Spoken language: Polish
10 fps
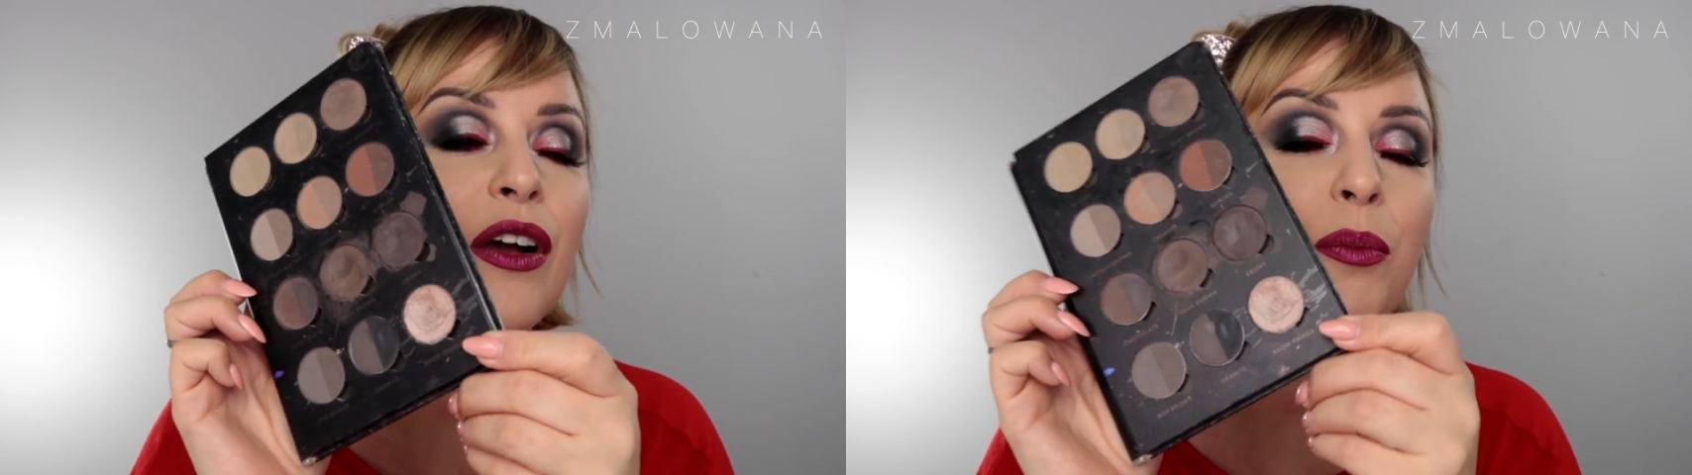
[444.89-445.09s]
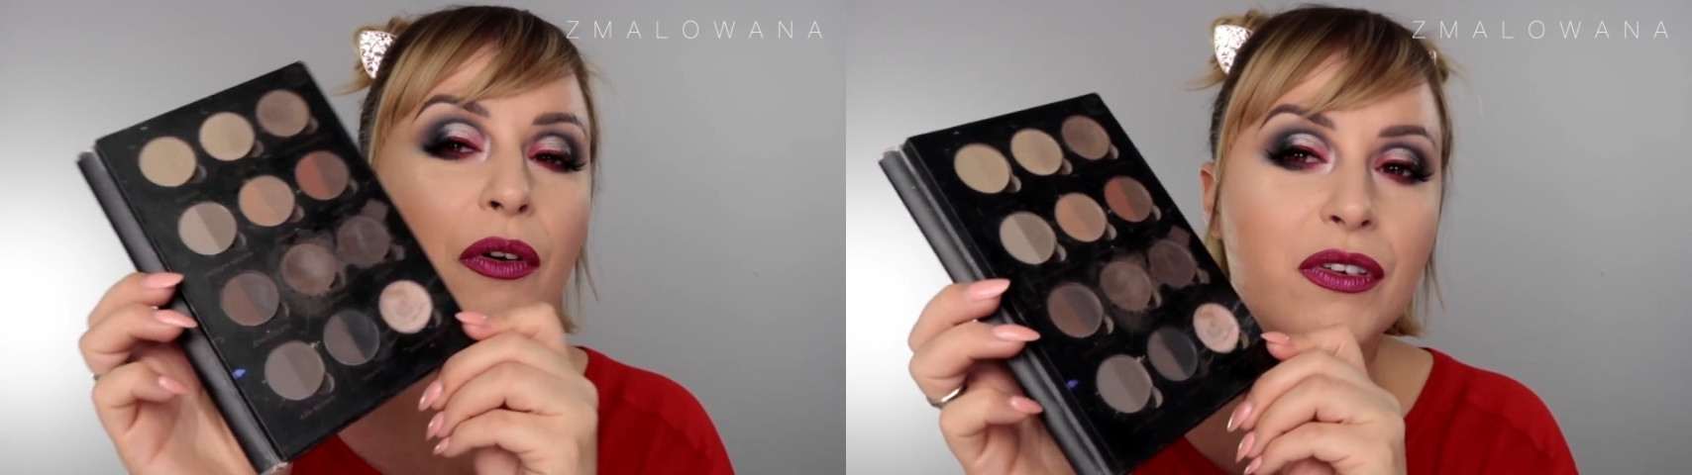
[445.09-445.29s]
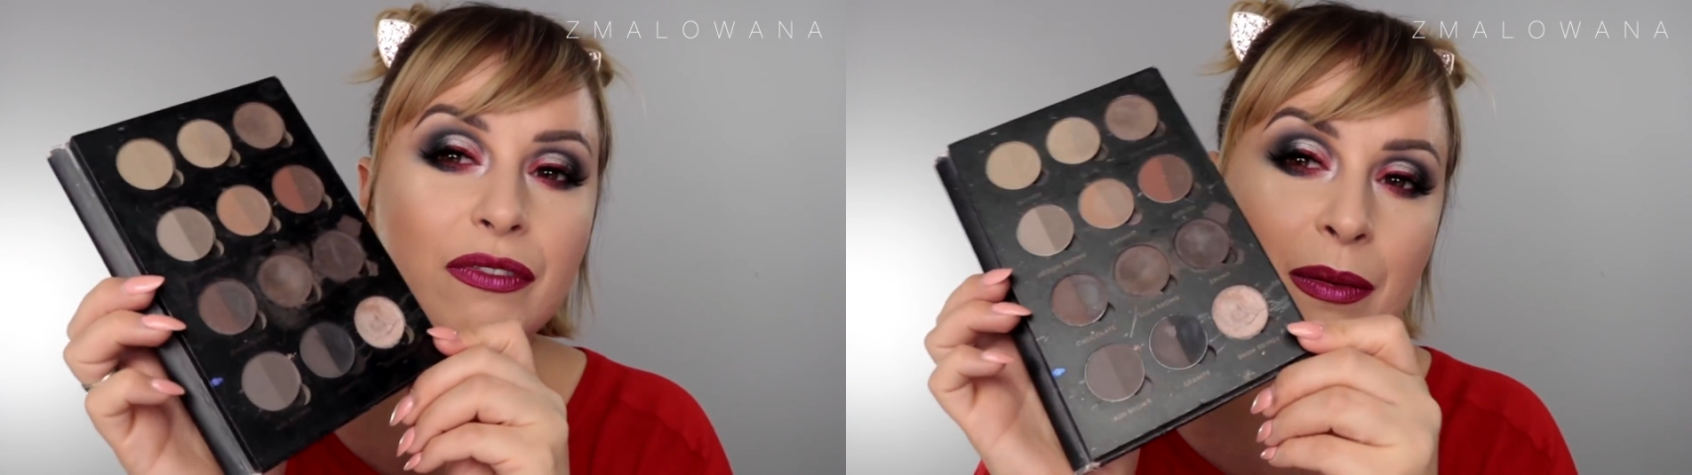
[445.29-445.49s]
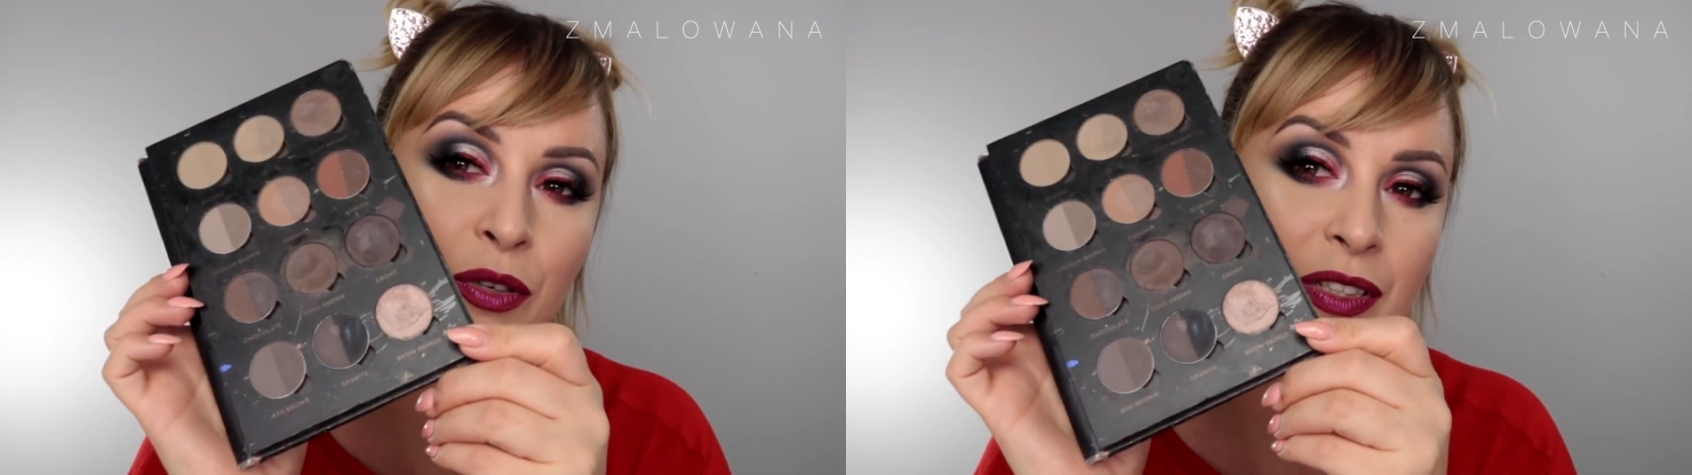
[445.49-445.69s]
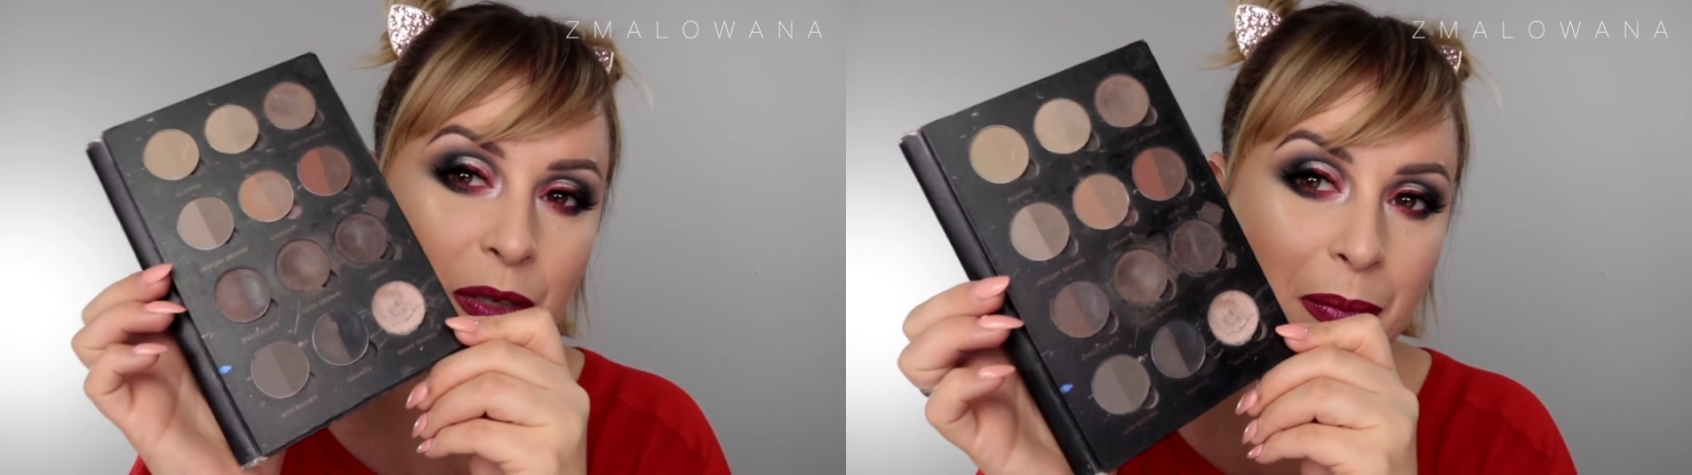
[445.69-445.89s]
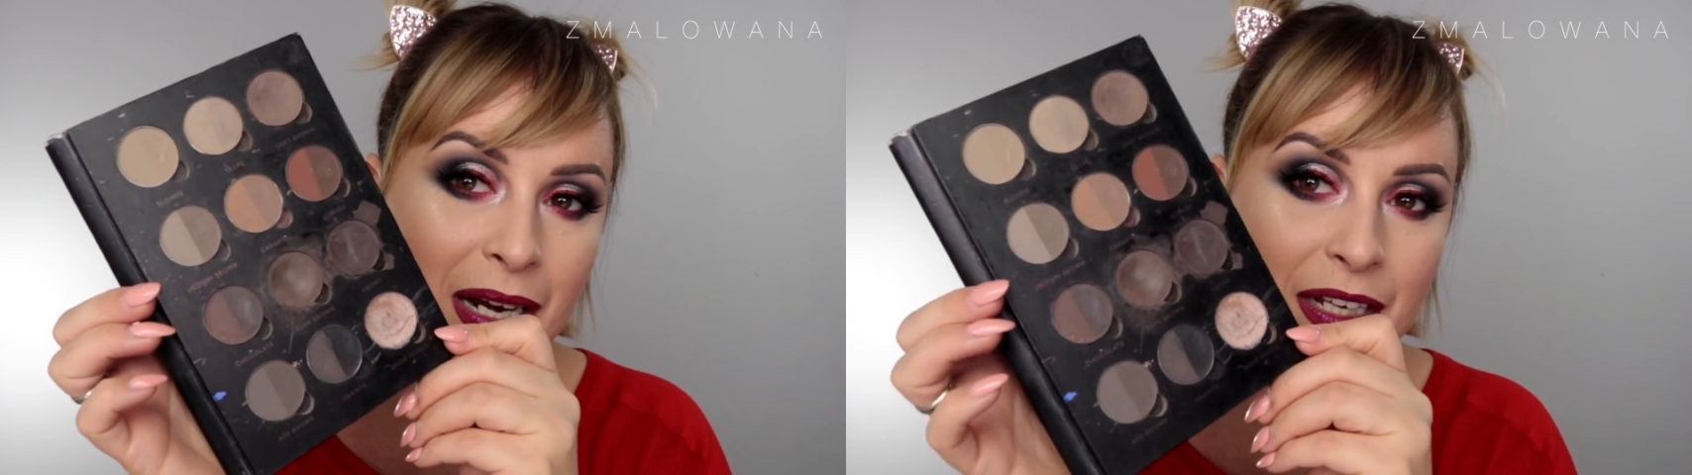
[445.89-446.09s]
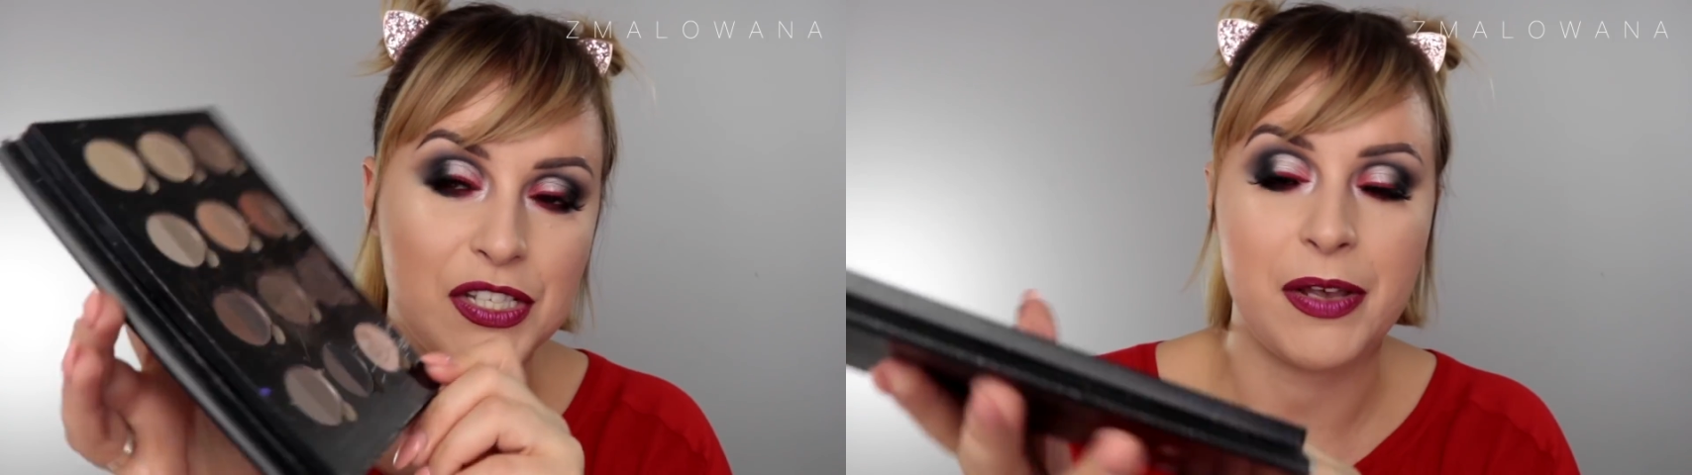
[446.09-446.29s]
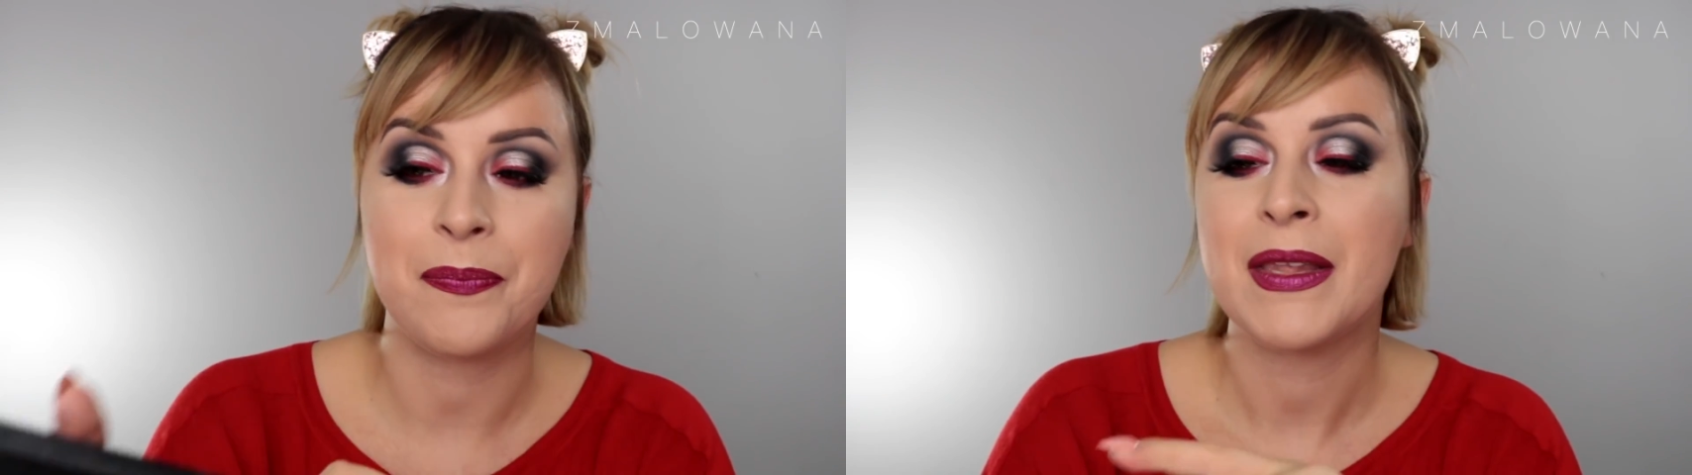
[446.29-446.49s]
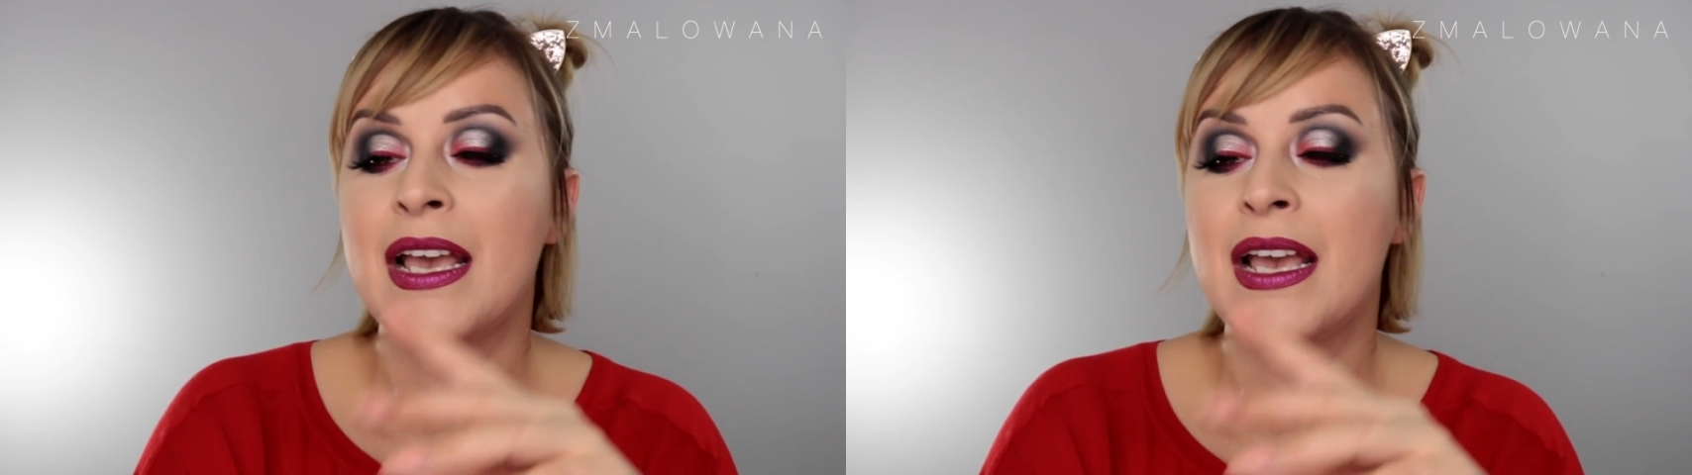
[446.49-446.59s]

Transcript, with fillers: powiem Wam o tej palecie.